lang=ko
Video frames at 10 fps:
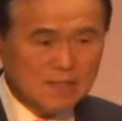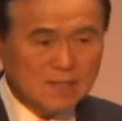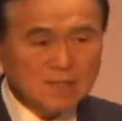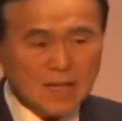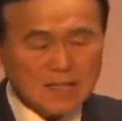
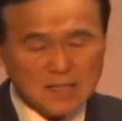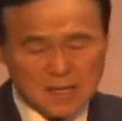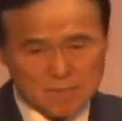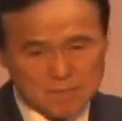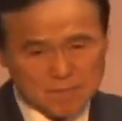그 땅
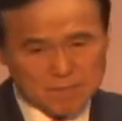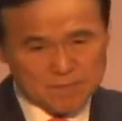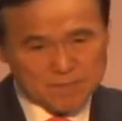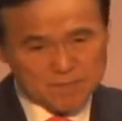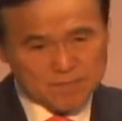사람,
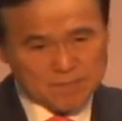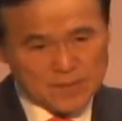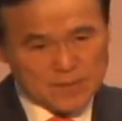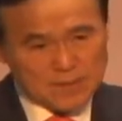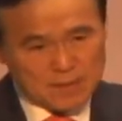
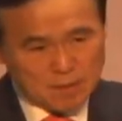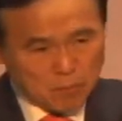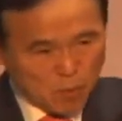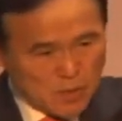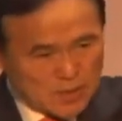
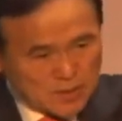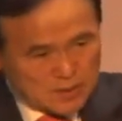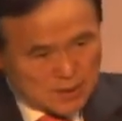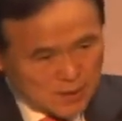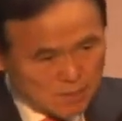그 본래
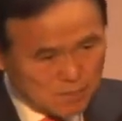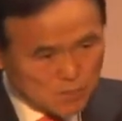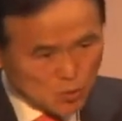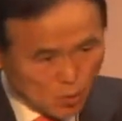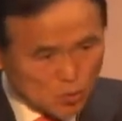
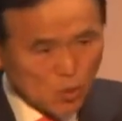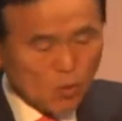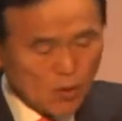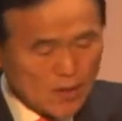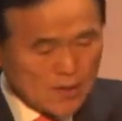세겜
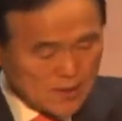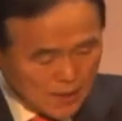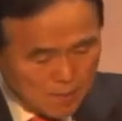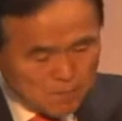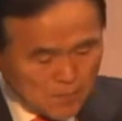족속,
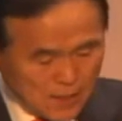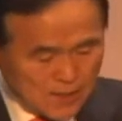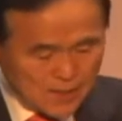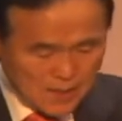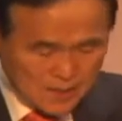세겜
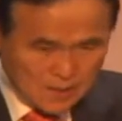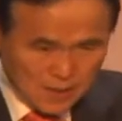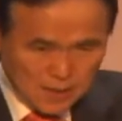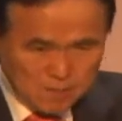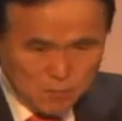땅에 사는
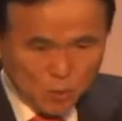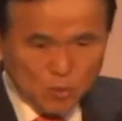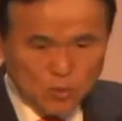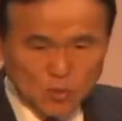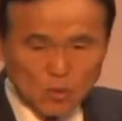세겜
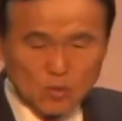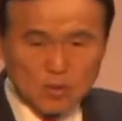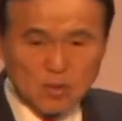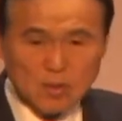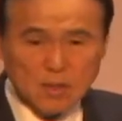
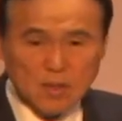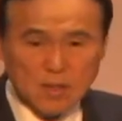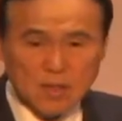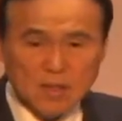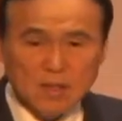족속들
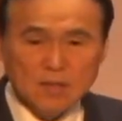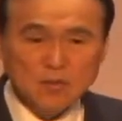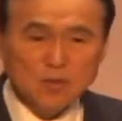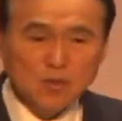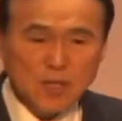
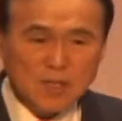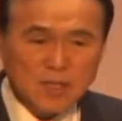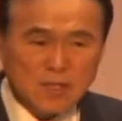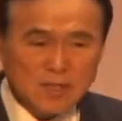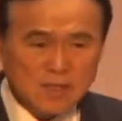
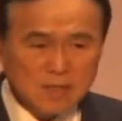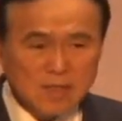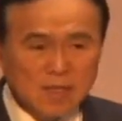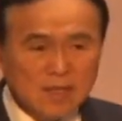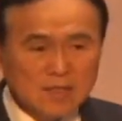추장에
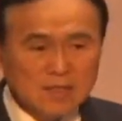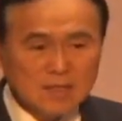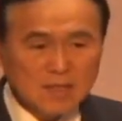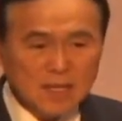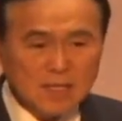의해서
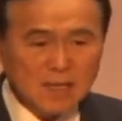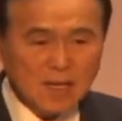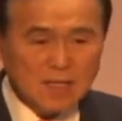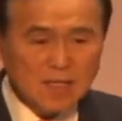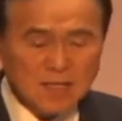자기
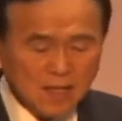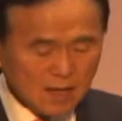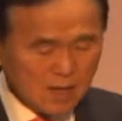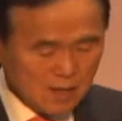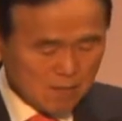딸
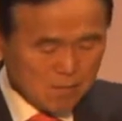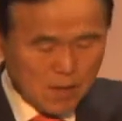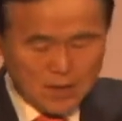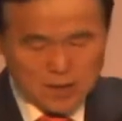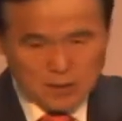디나가
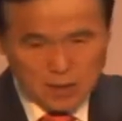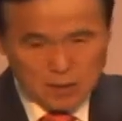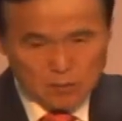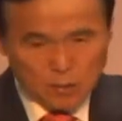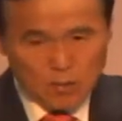마을에
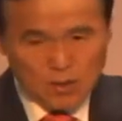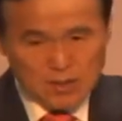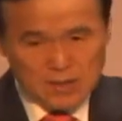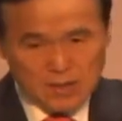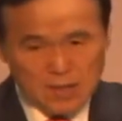놀러
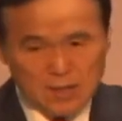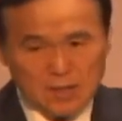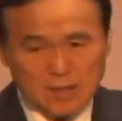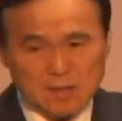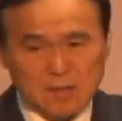갔다가
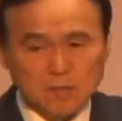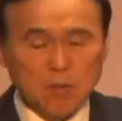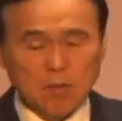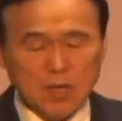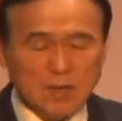
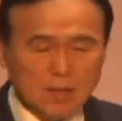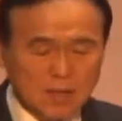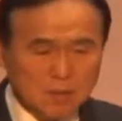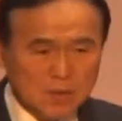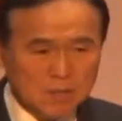성폭행을
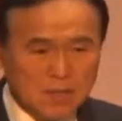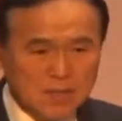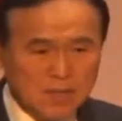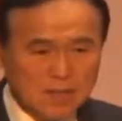당해버립니다.